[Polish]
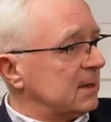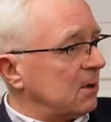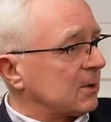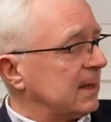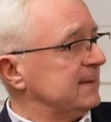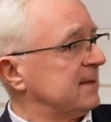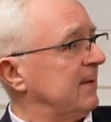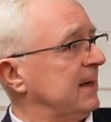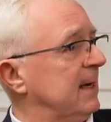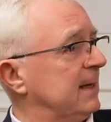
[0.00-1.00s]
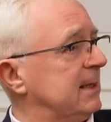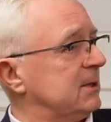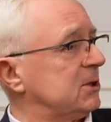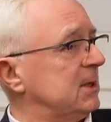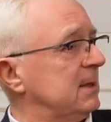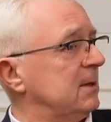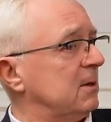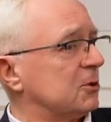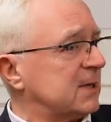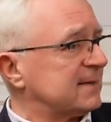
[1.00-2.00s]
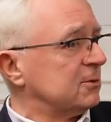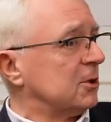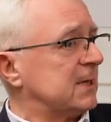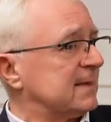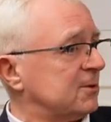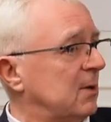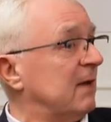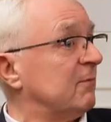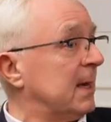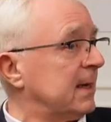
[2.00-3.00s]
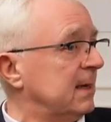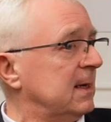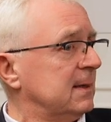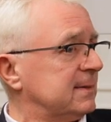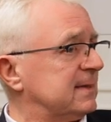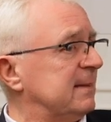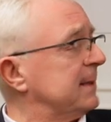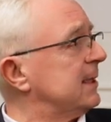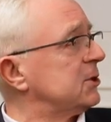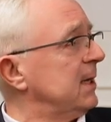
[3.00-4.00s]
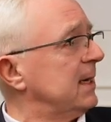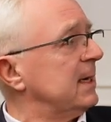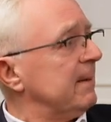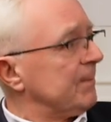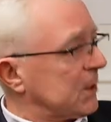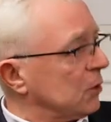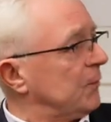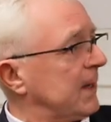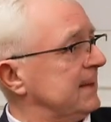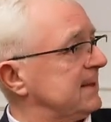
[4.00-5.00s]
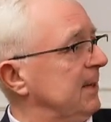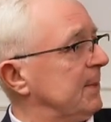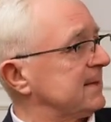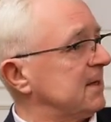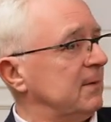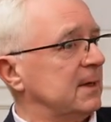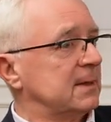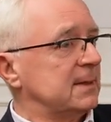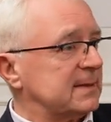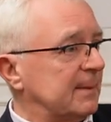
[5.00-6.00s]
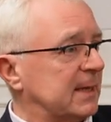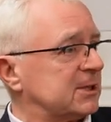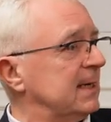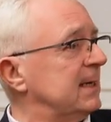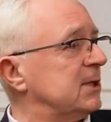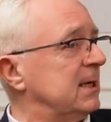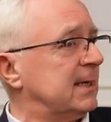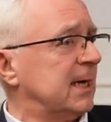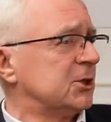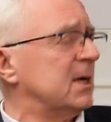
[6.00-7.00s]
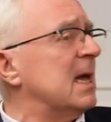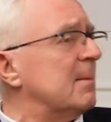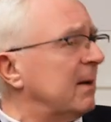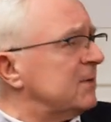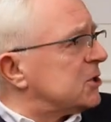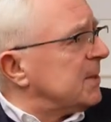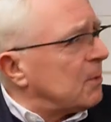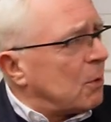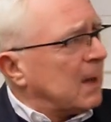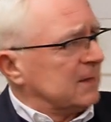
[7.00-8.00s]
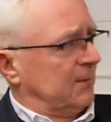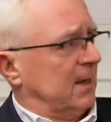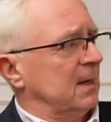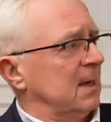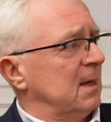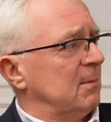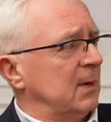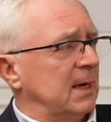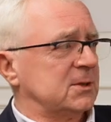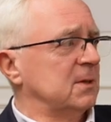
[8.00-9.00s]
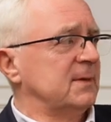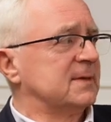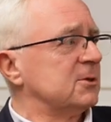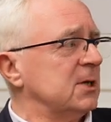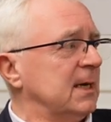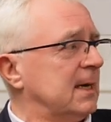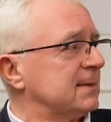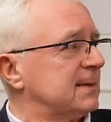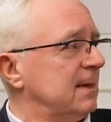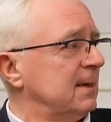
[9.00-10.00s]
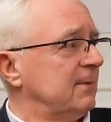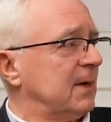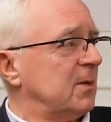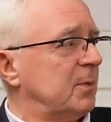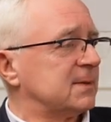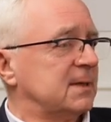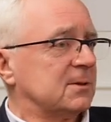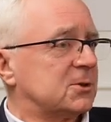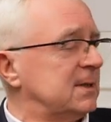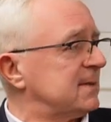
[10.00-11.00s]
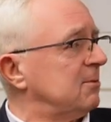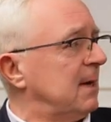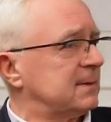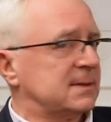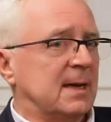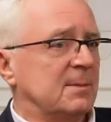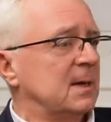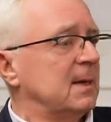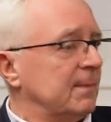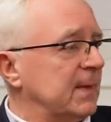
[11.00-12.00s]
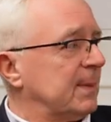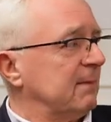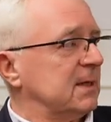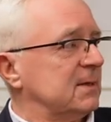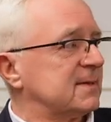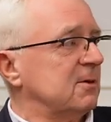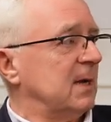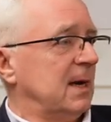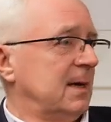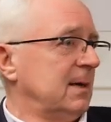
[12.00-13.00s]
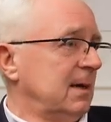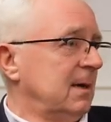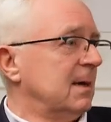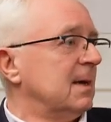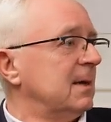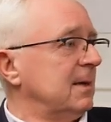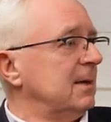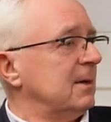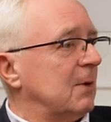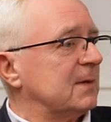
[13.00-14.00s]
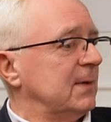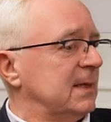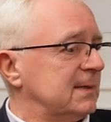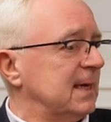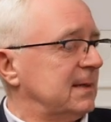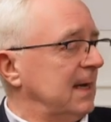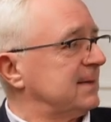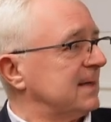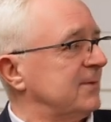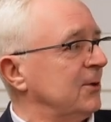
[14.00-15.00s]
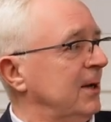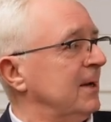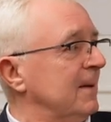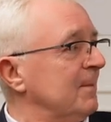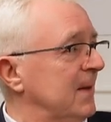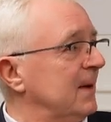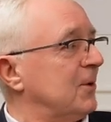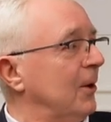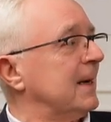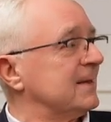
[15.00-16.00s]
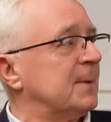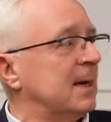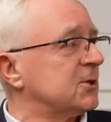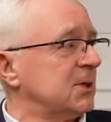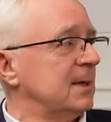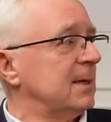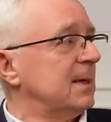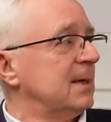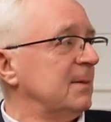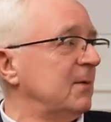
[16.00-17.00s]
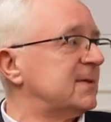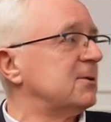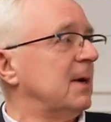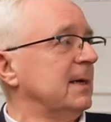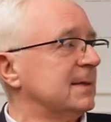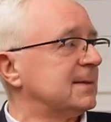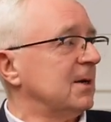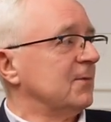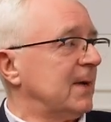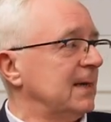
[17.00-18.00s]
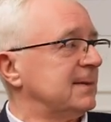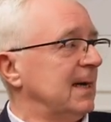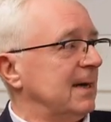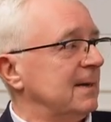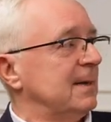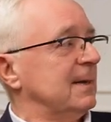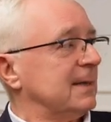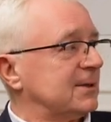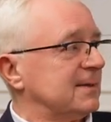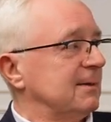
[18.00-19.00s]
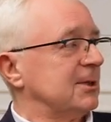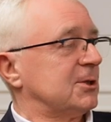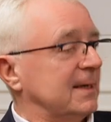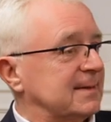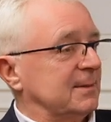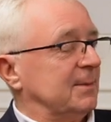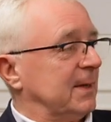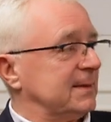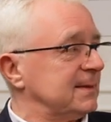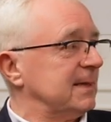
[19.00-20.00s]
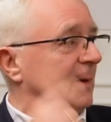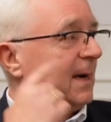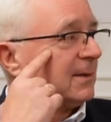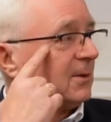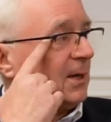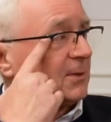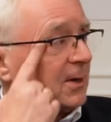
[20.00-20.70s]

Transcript: organizowanie jakiejś od czasu do czasu, ale w miarę systematycznie konferencji prasowych, zapraszanie dziennikarzy. Pewnie, że było łatwiej, bo ja środowisko dziennikarskie wielkopolskie od 30 lat znam naprawdę doskonale i i, łatwiej jest, jak, jak zadzwoni e, kolega z branży i mówi, słuchaj, jest konferencja, tak się składa, że jestem tym prezesem, ale to nie o to